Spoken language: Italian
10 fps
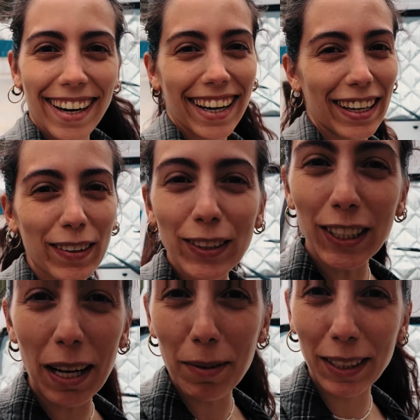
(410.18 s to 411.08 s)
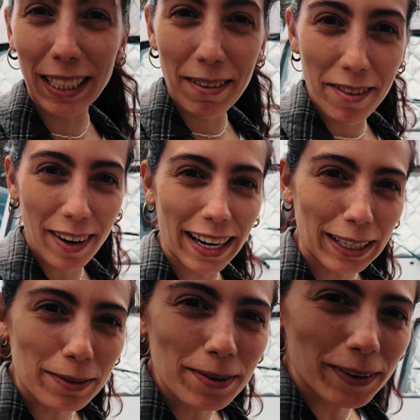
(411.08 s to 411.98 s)
Raga, non ce la possiamo fare
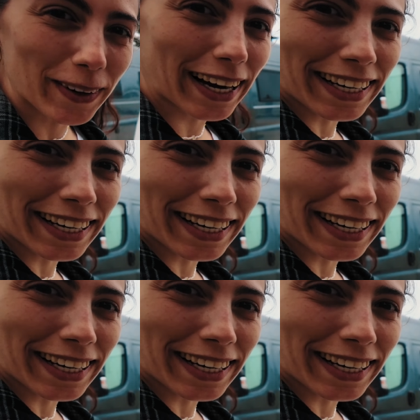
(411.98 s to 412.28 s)
comunque.